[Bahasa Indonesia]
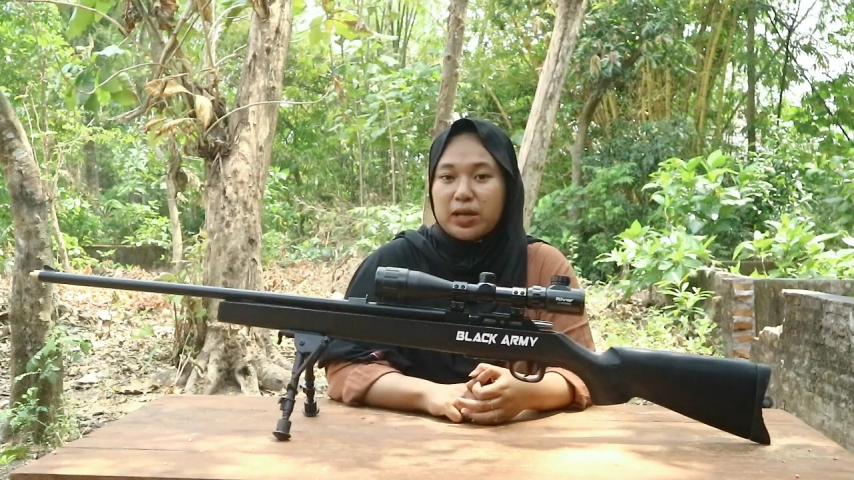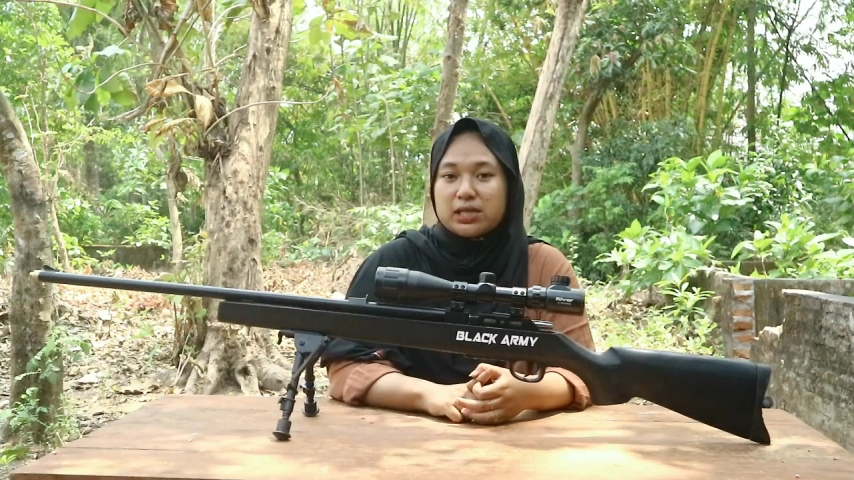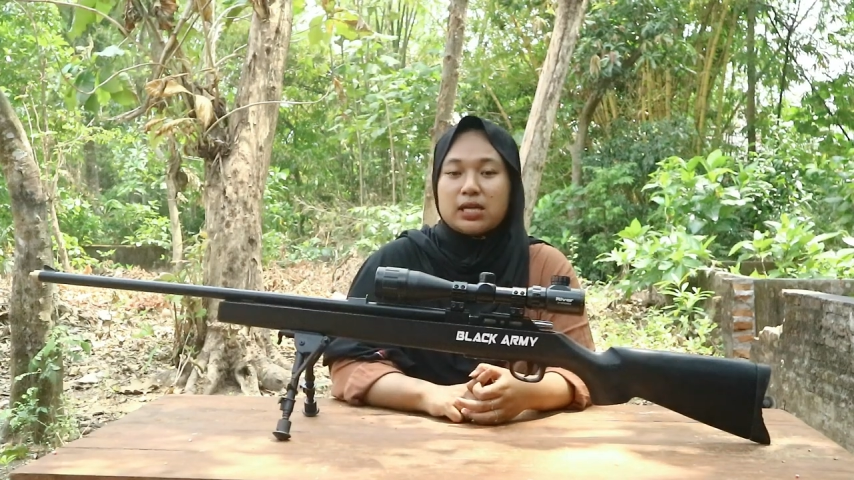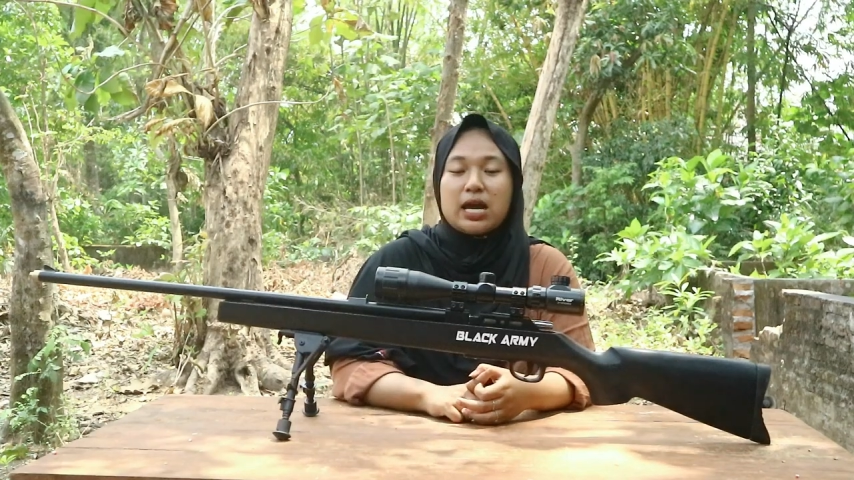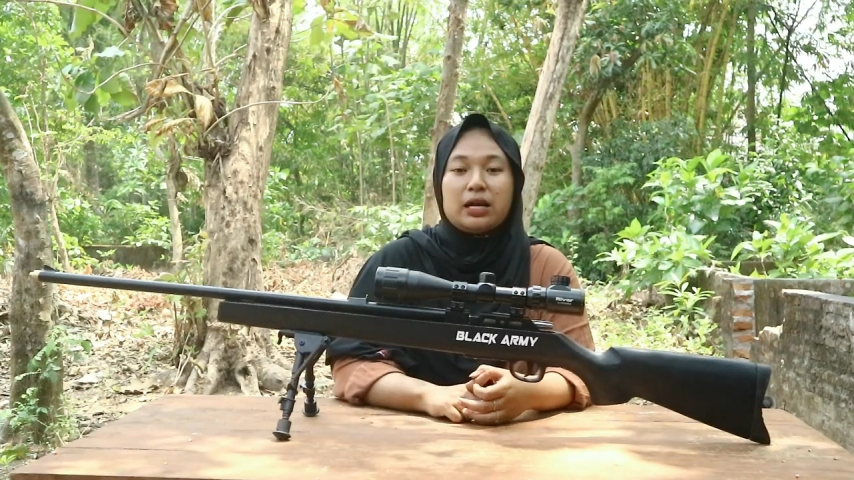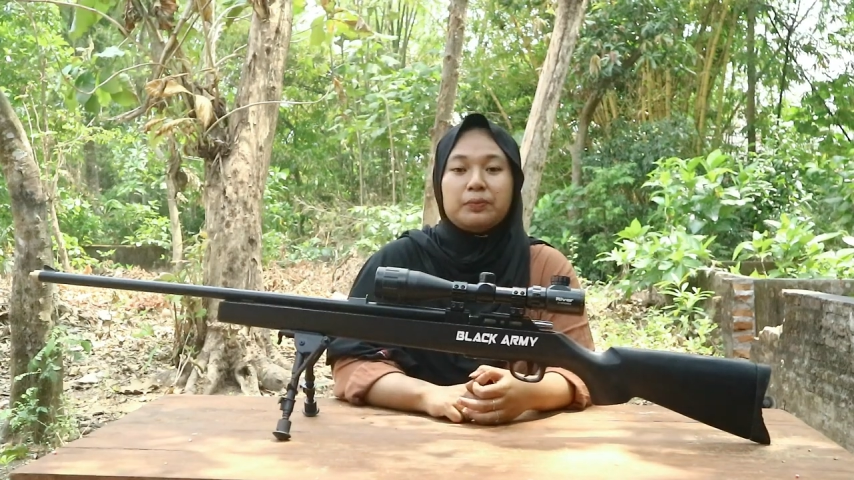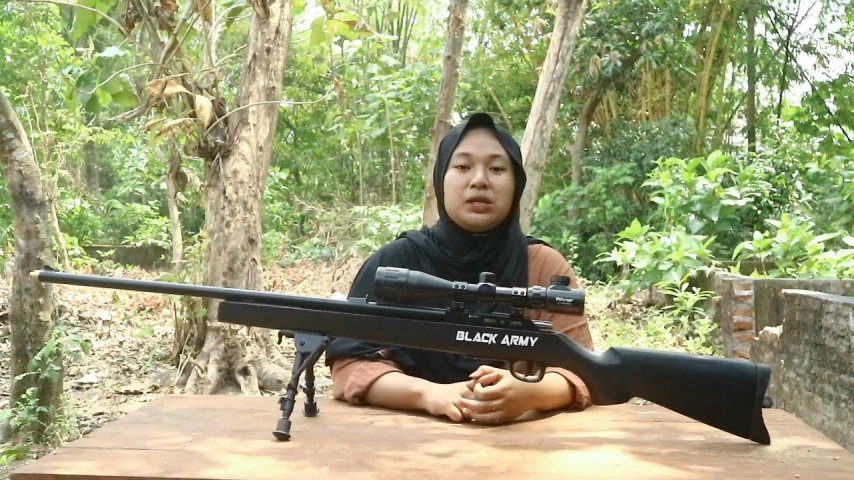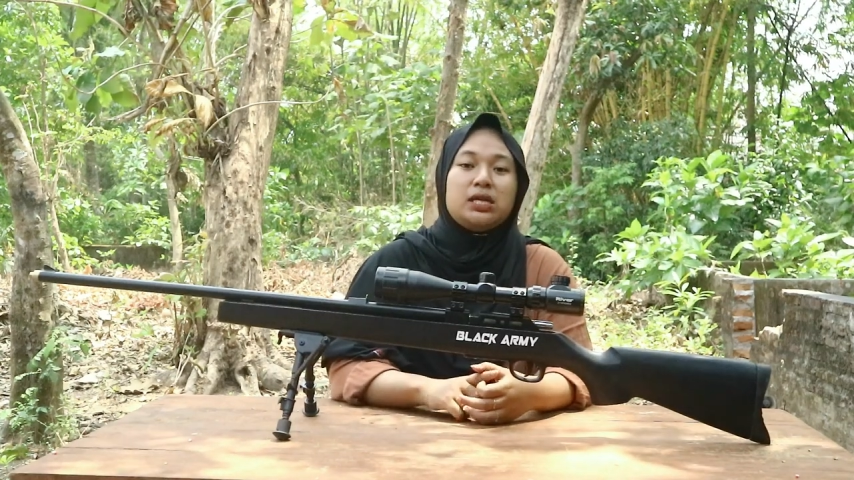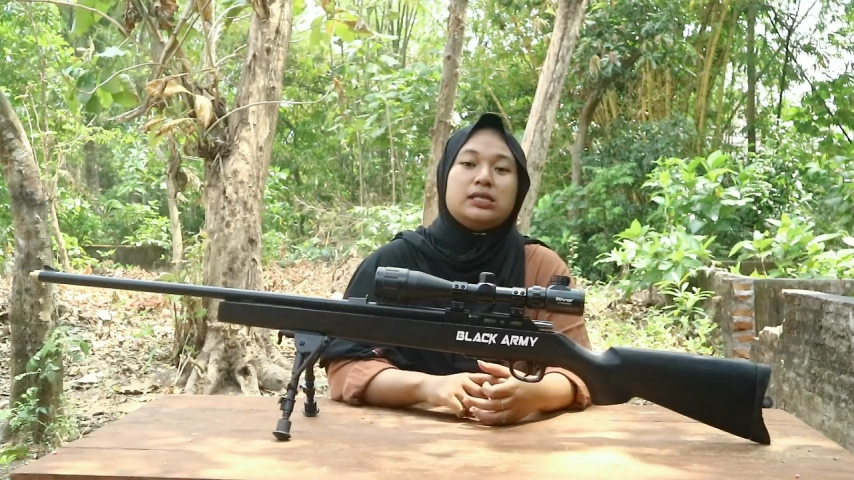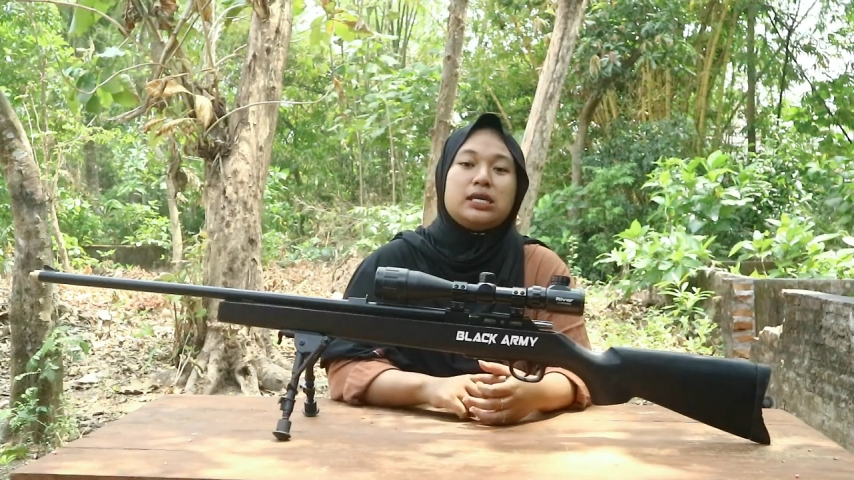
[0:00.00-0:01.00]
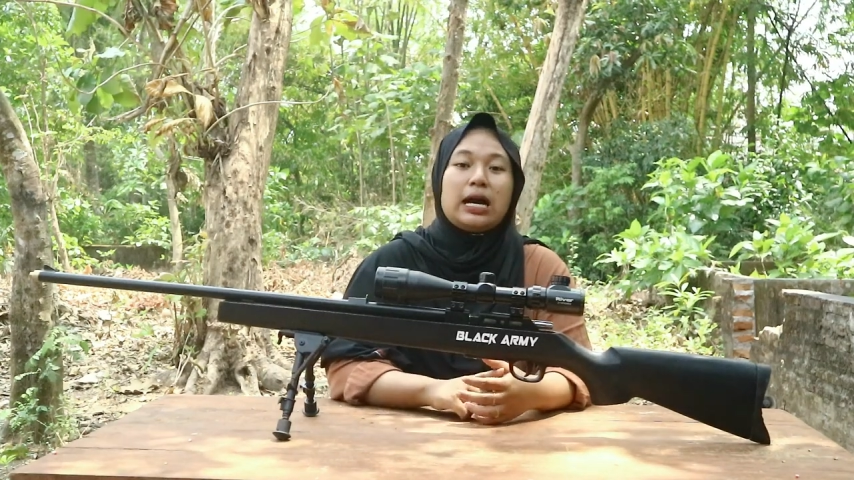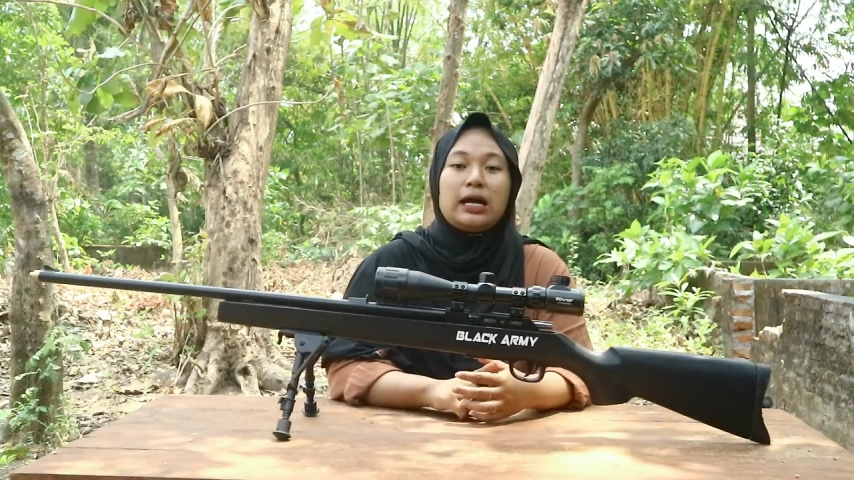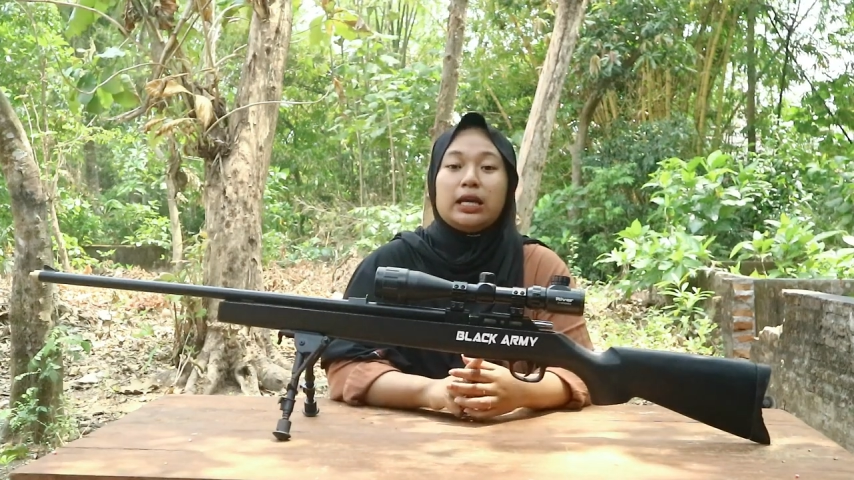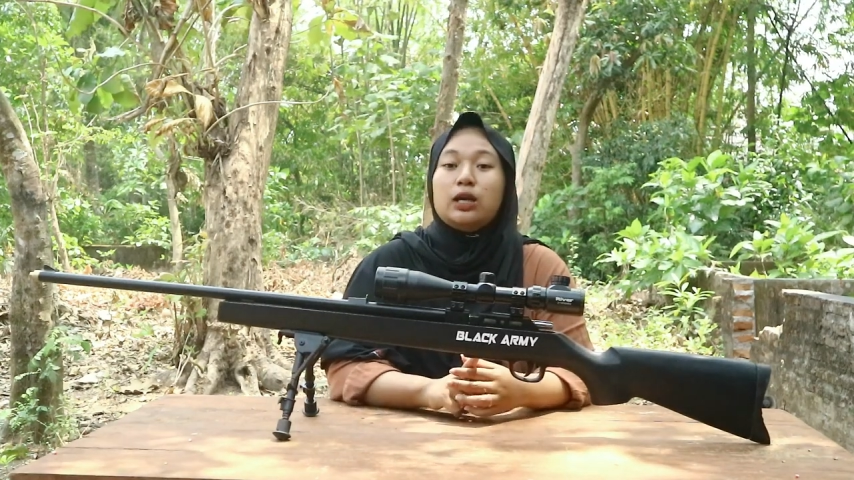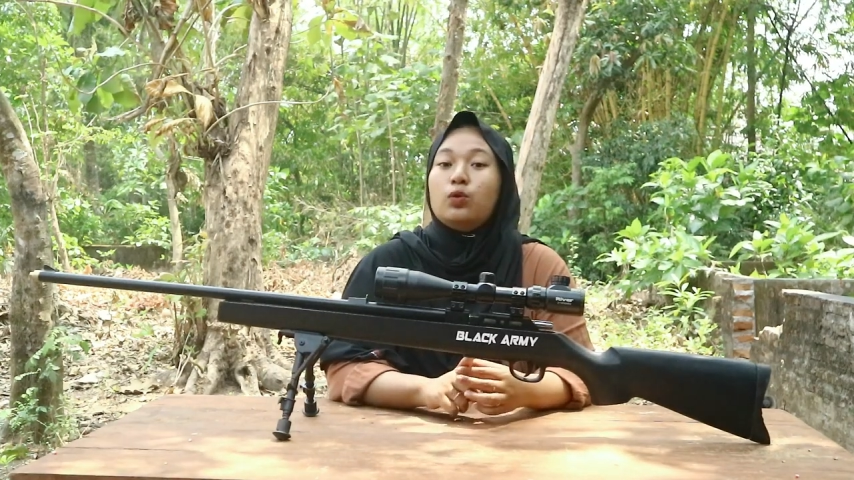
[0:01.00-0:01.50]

PSI harap diisi angin